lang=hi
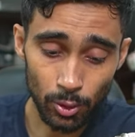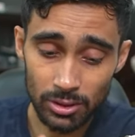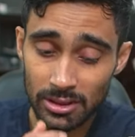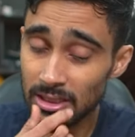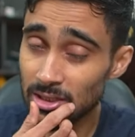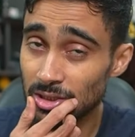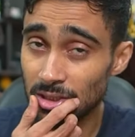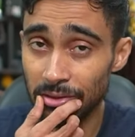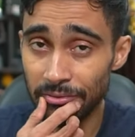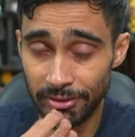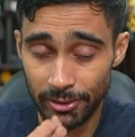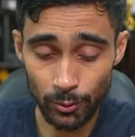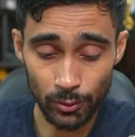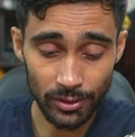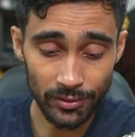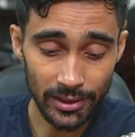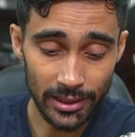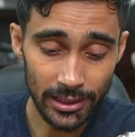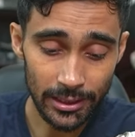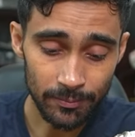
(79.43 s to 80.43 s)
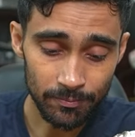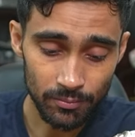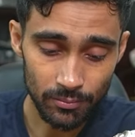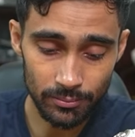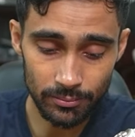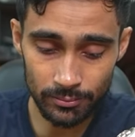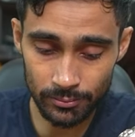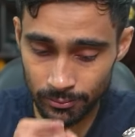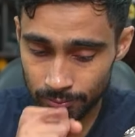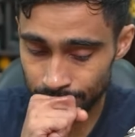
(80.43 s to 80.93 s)
बहुत ही अच्छा इवेंट होने वाला
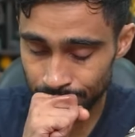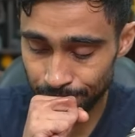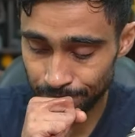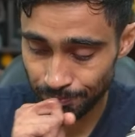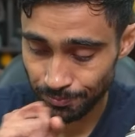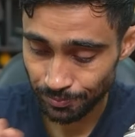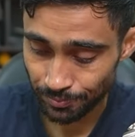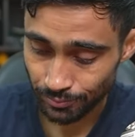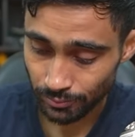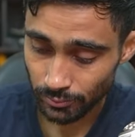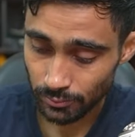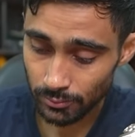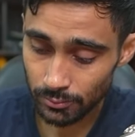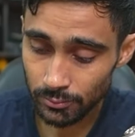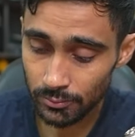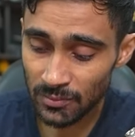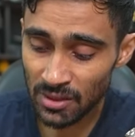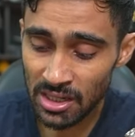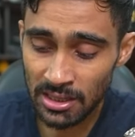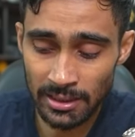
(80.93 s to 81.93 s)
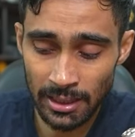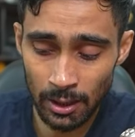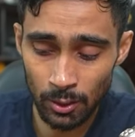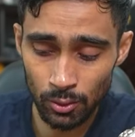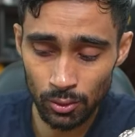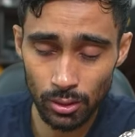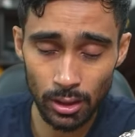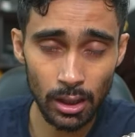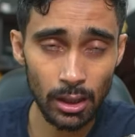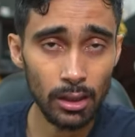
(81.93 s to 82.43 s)
है
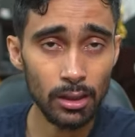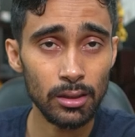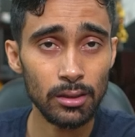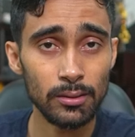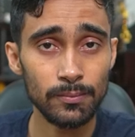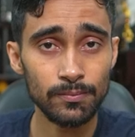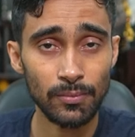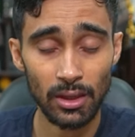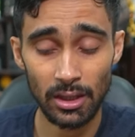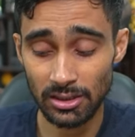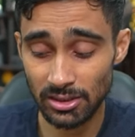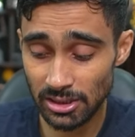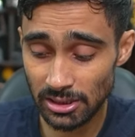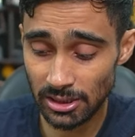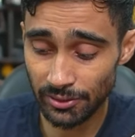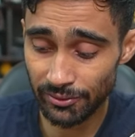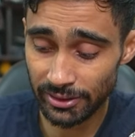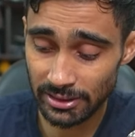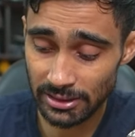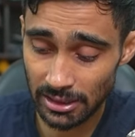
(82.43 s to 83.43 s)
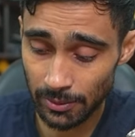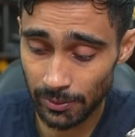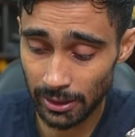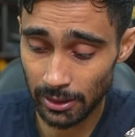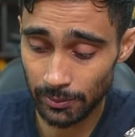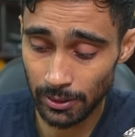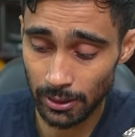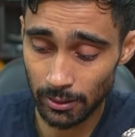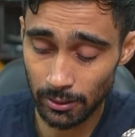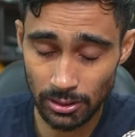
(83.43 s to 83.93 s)
नाउ जिस इवेंट्स के बारे
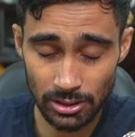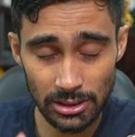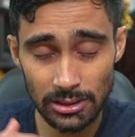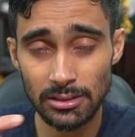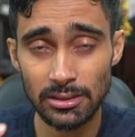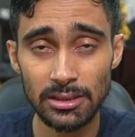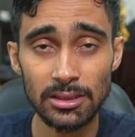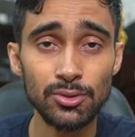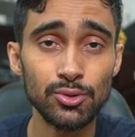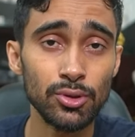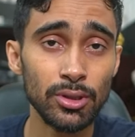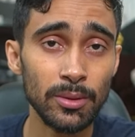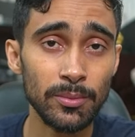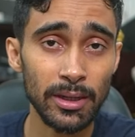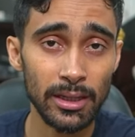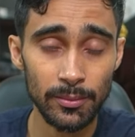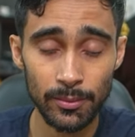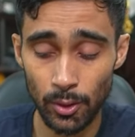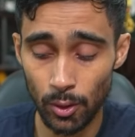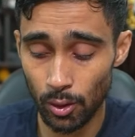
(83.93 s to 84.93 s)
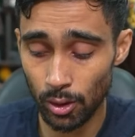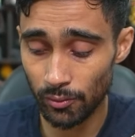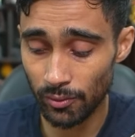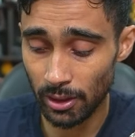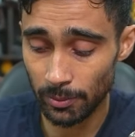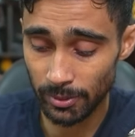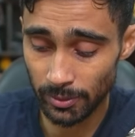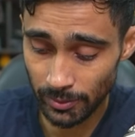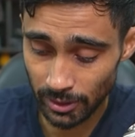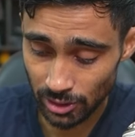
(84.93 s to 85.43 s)
में जिस चीज़ों के बारे में और
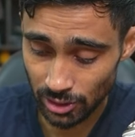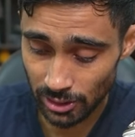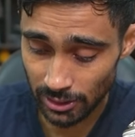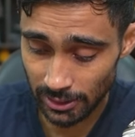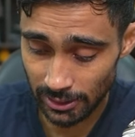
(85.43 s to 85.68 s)
वहाँ पर मैंशन